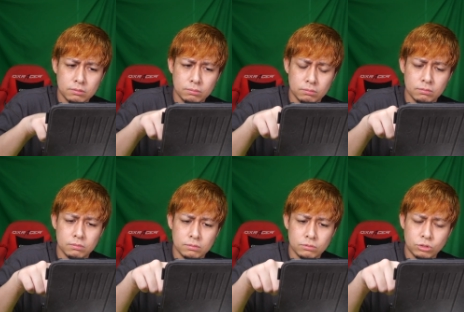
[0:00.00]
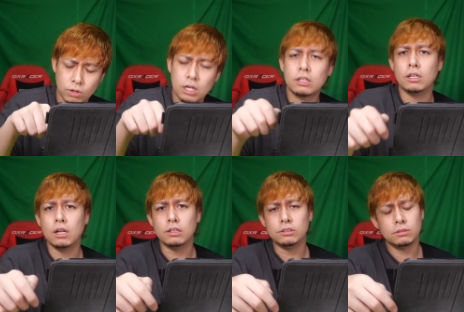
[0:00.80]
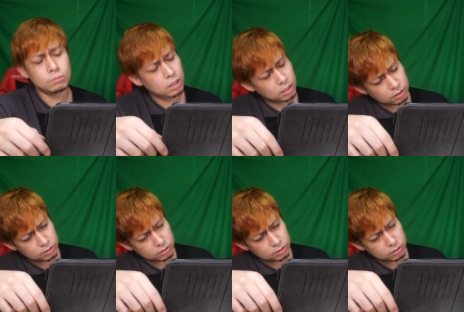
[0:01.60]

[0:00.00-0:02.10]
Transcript: うんそう分かってない今